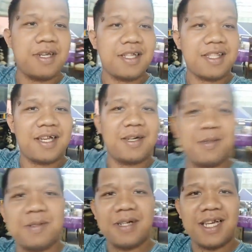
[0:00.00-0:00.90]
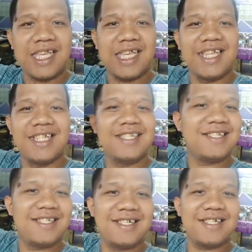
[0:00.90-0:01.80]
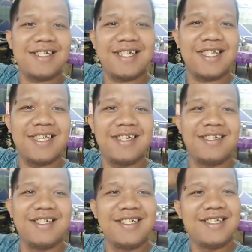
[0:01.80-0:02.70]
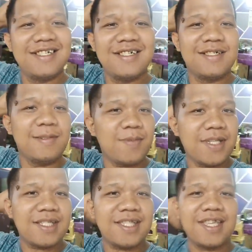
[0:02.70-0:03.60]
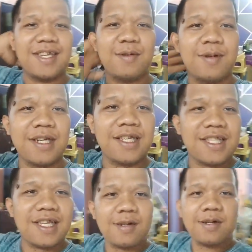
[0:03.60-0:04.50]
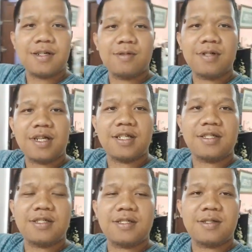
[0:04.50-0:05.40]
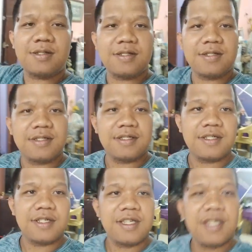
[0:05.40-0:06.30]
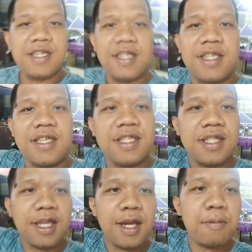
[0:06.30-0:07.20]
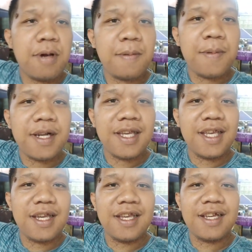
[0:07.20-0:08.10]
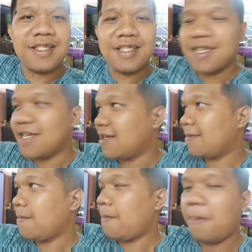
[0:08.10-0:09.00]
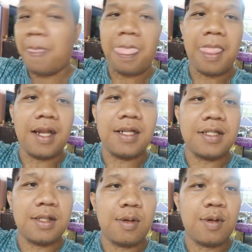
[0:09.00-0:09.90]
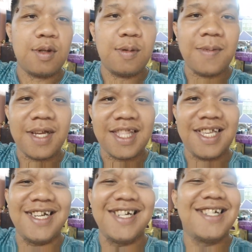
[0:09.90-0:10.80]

Walang tao, clean, clear. Please tingnan mo, walang tao ngayon guys hindi tayo makapag-ingay kasi tulog yung bata